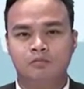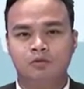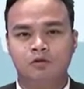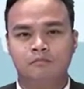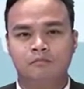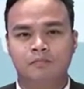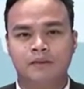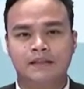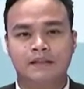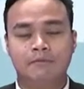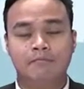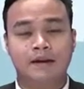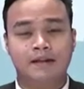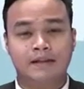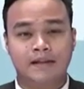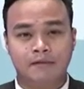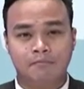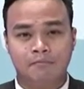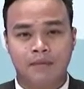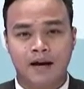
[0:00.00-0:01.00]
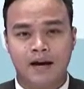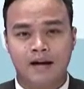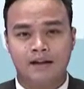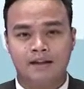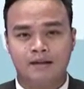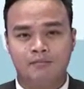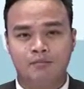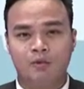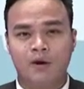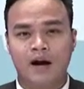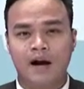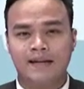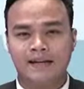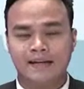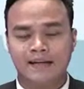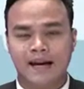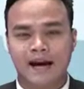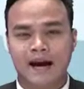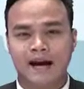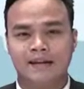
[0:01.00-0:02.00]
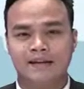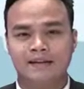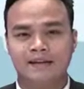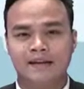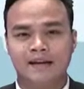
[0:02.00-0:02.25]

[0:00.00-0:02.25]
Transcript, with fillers: พุทธปฏิบัติกันมาแต่บูฮานาการ